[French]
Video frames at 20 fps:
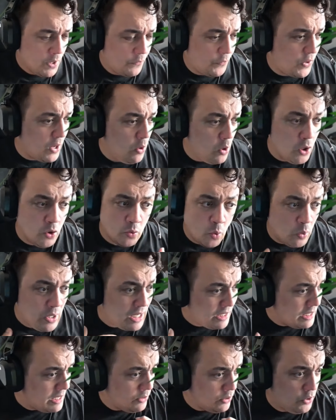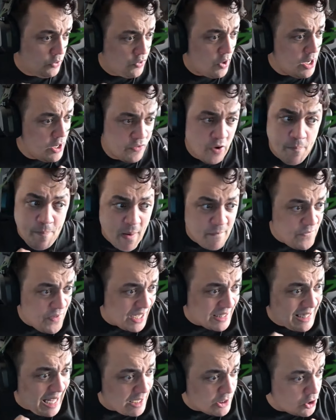Frérot oh je, vais pas faire
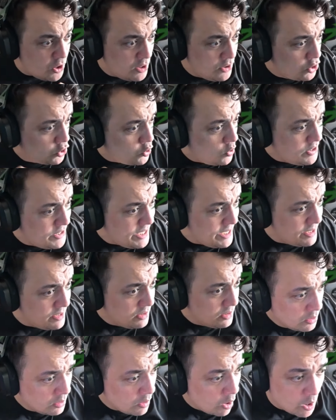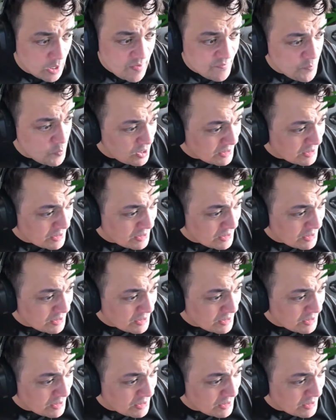Tarzan je te le dis hein. Enlève-moi